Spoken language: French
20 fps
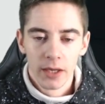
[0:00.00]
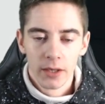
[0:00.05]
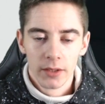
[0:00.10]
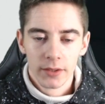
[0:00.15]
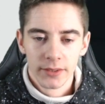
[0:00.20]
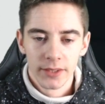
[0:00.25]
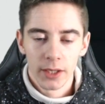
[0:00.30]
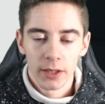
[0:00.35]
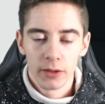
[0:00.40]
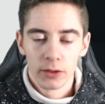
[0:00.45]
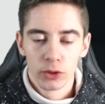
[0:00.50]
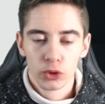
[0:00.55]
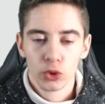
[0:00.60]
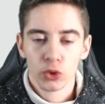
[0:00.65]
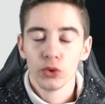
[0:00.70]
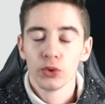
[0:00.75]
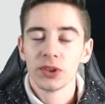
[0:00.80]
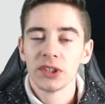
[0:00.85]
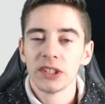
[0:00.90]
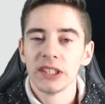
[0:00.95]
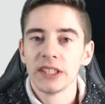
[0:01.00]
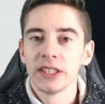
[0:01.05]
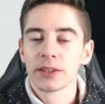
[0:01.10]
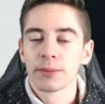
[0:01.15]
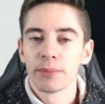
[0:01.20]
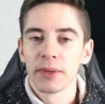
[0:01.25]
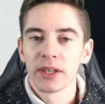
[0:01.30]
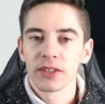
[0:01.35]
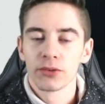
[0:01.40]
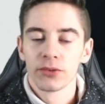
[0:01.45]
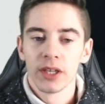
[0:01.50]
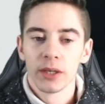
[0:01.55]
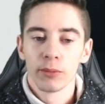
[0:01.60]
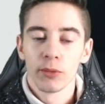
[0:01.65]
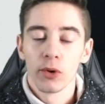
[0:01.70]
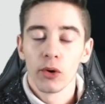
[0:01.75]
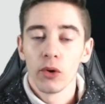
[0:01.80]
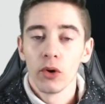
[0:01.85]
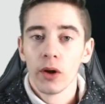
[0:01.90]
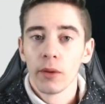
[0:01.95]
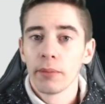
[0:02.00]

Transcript: Ça je l'utilise personnellement